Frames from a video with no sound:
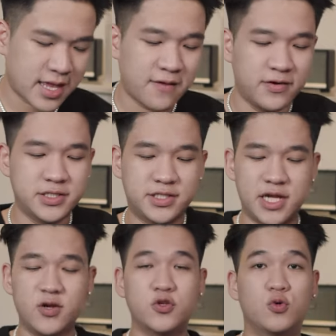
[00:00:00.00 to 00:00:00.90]
cái thành phần
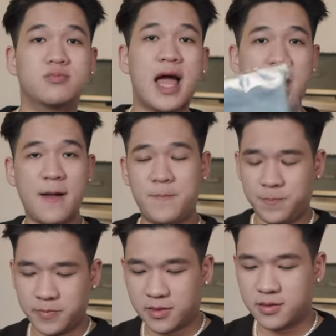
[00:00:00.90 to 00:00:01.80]
chính của chúng ta
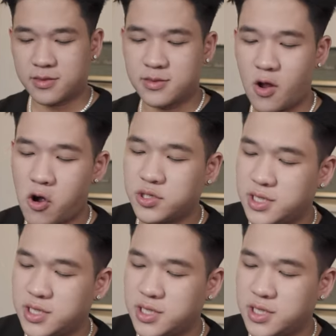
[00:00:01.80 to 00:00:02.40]
đó